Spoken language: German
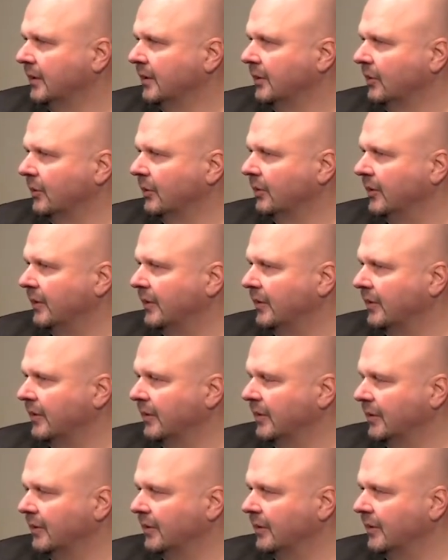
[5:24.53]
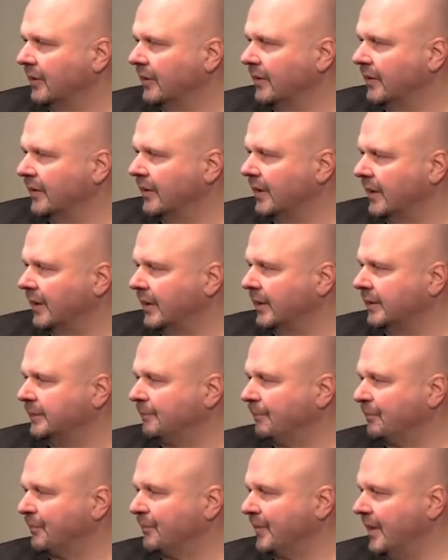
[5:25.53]
und, und
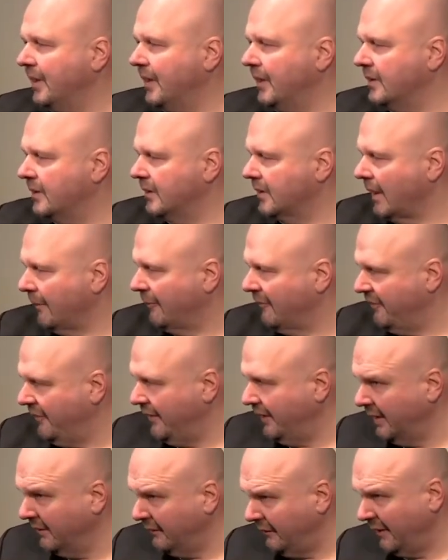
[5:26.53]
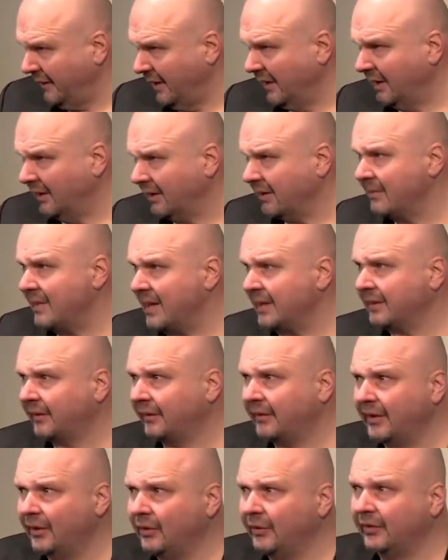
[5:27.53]
ähm, ich habe viele Fehler gemacht.
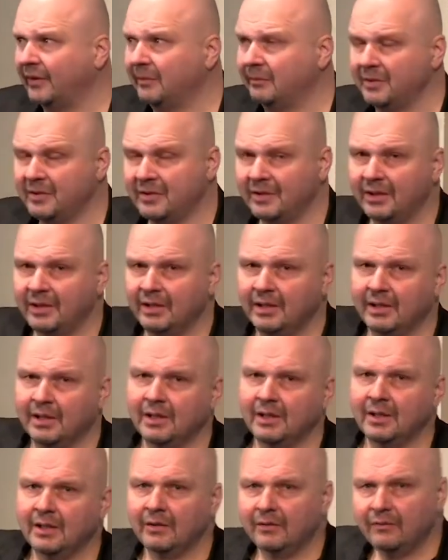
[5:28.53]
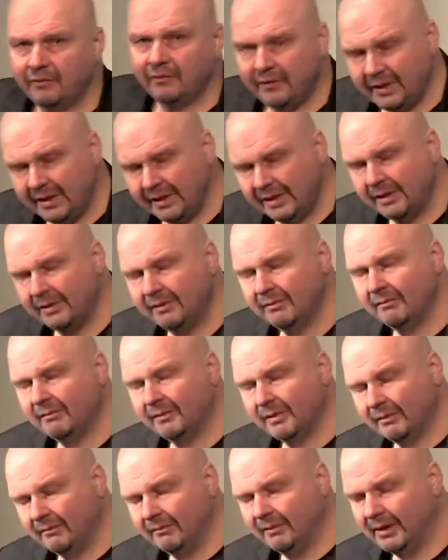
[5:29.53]
Das Haus hat mich
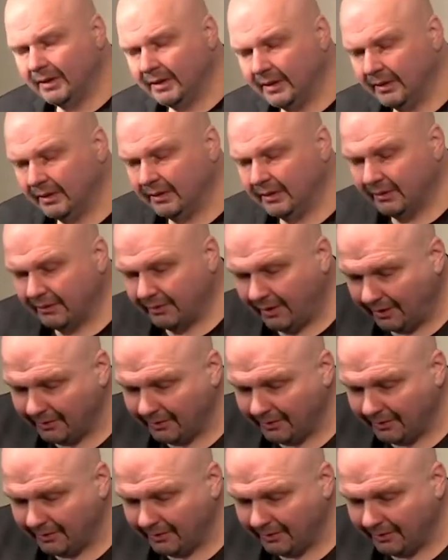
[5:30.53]
viel, äh,